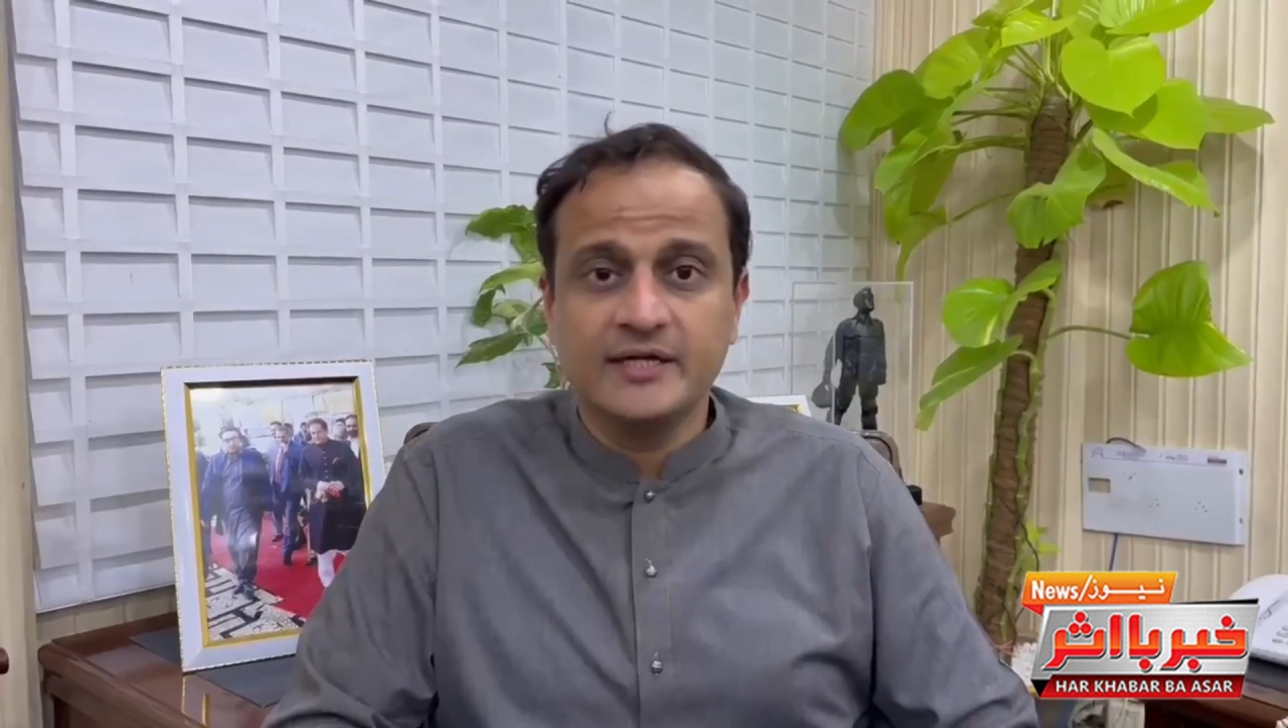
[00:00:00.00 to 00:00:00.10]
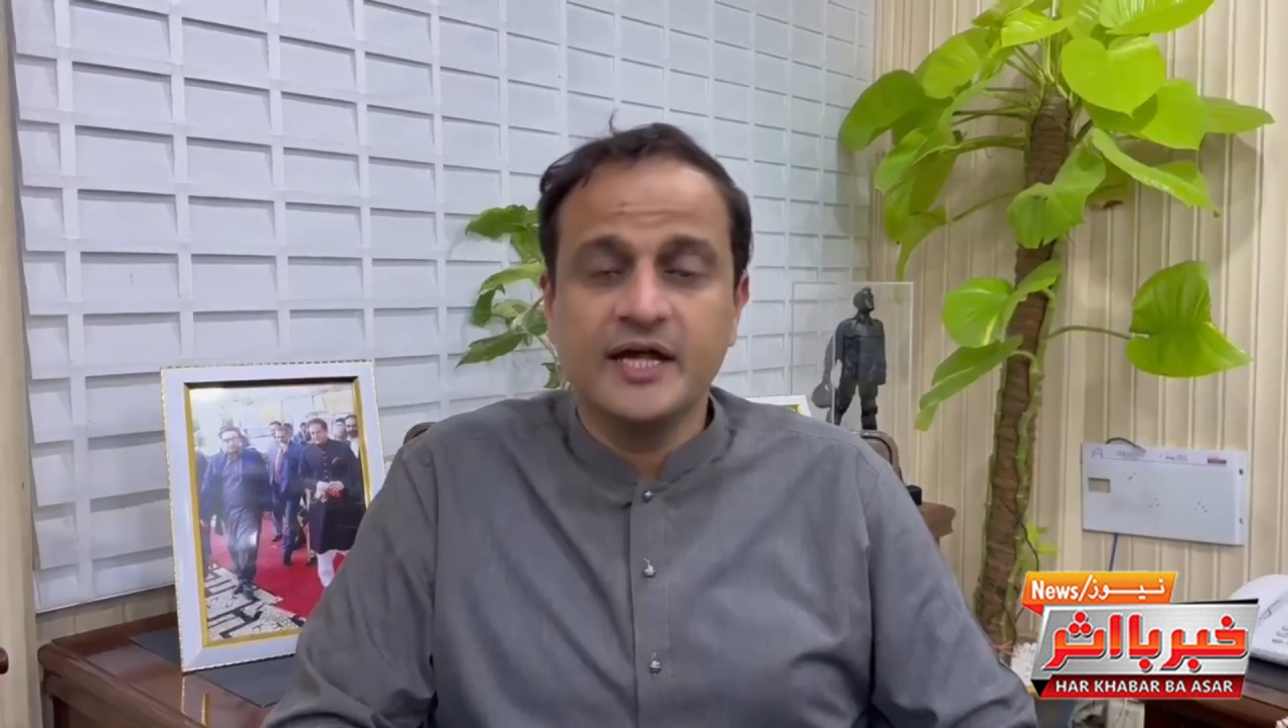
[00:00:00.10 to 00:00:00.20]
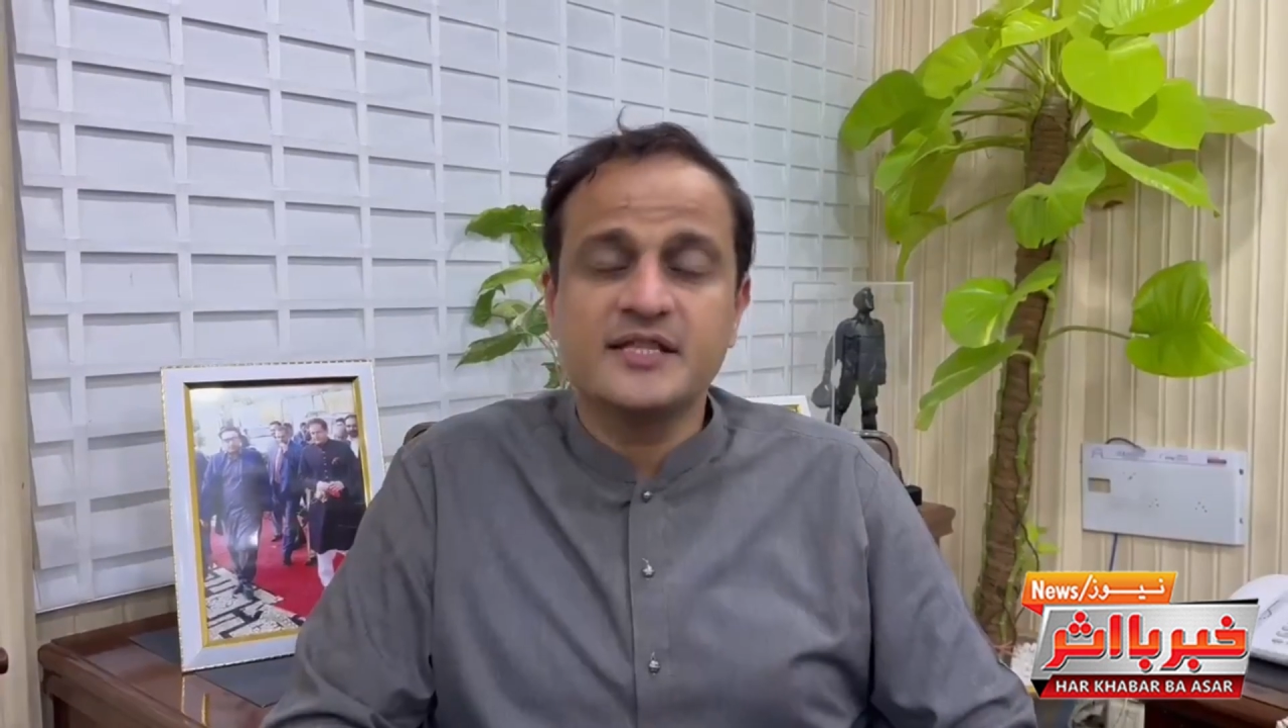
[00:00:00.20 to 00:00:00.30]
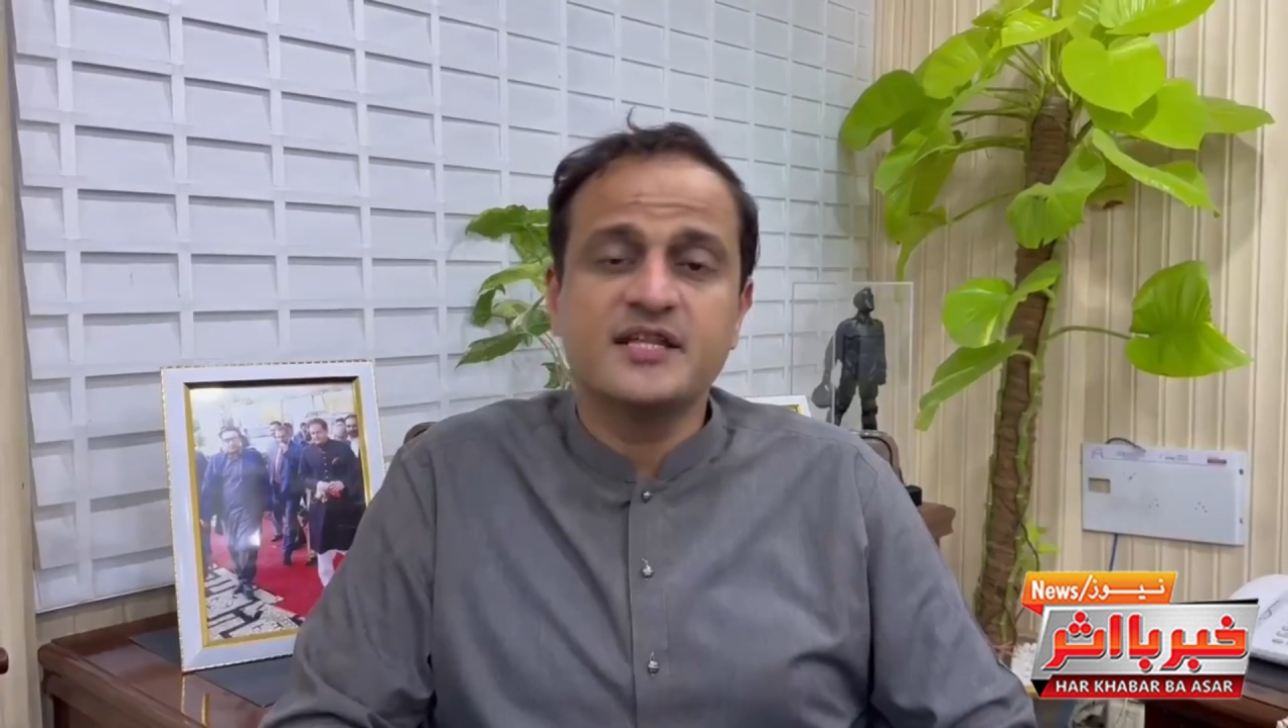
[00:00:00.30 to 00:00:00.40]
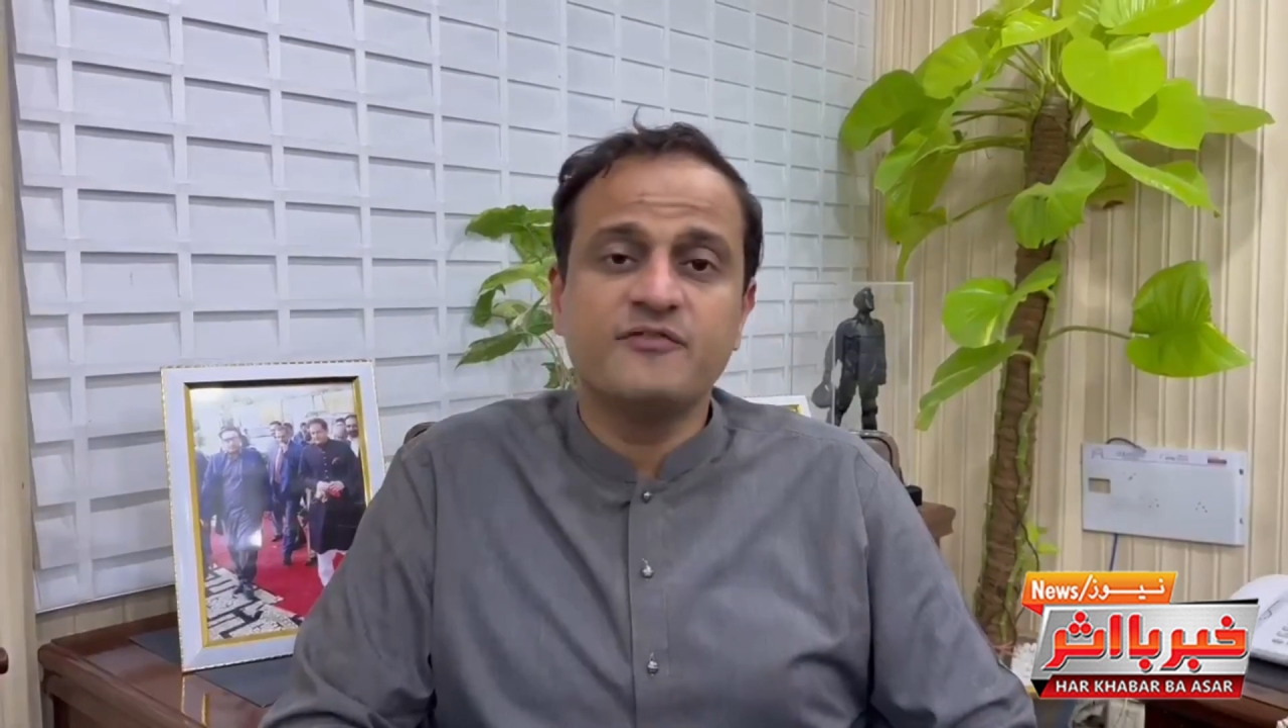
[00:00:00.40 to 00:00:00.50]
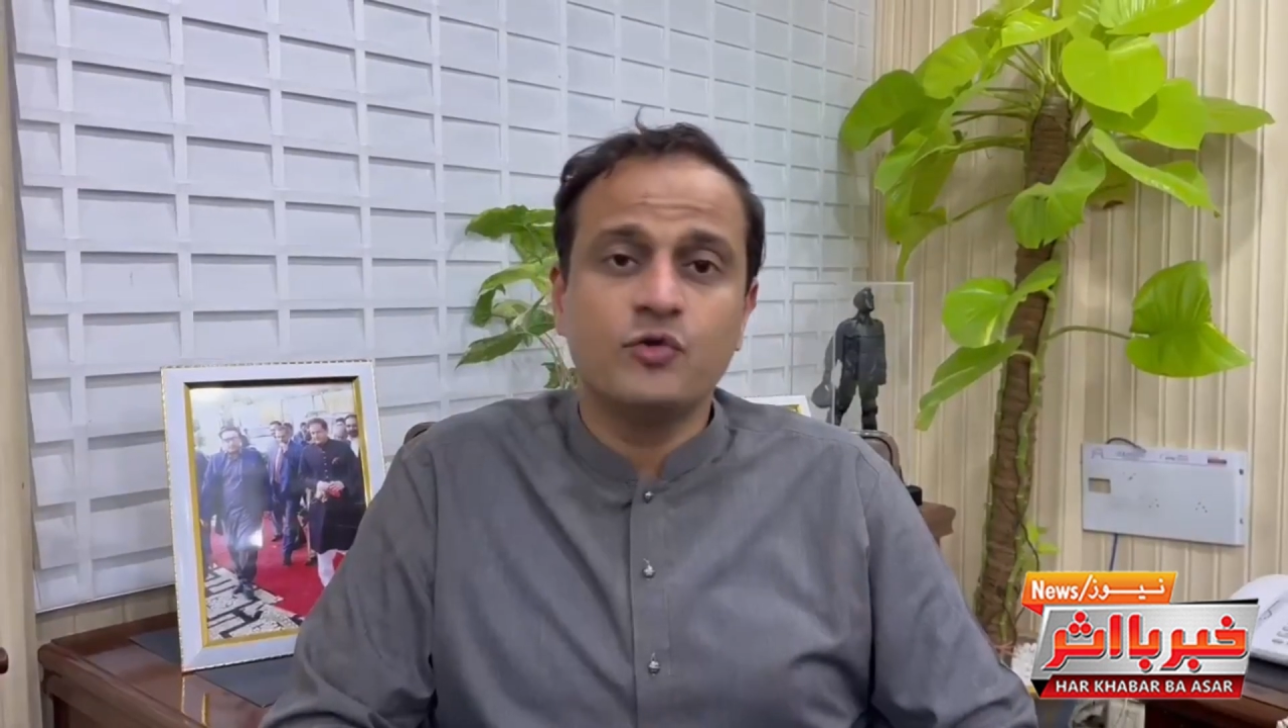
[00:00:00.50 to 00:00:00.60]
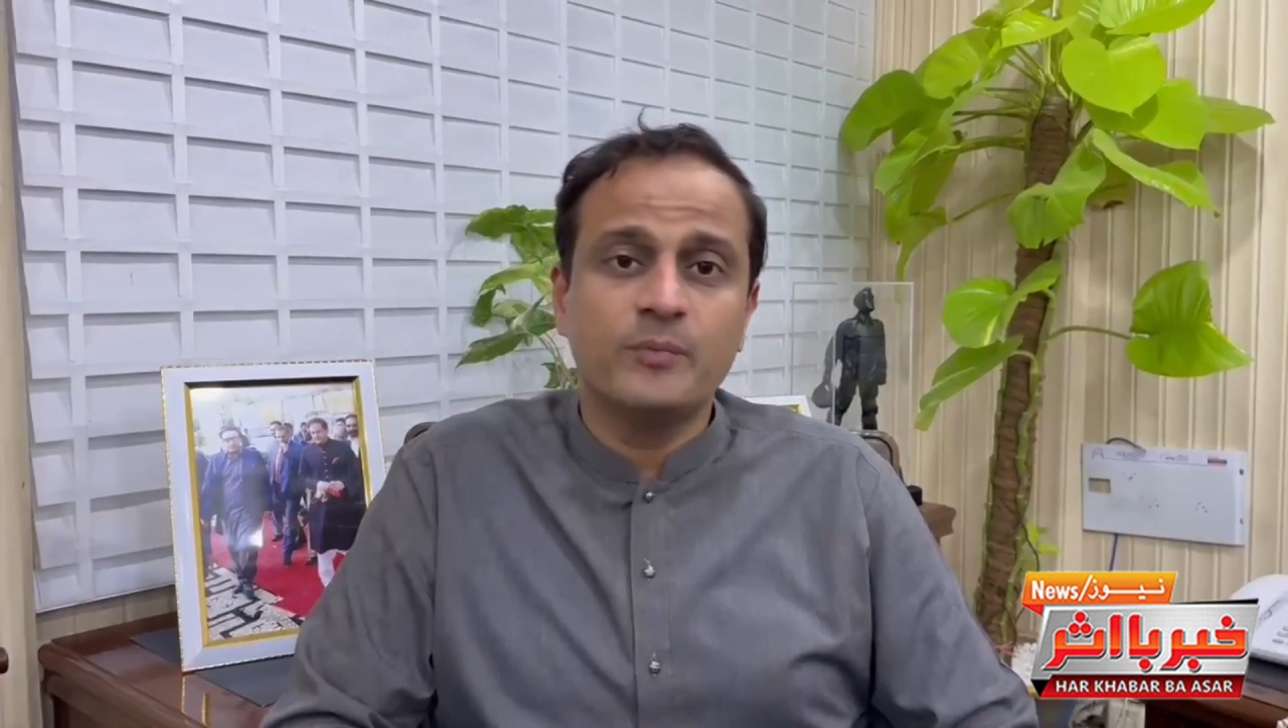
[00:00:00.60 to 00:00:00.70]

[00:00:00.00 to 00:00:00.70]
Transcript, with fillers: ना सिर्फ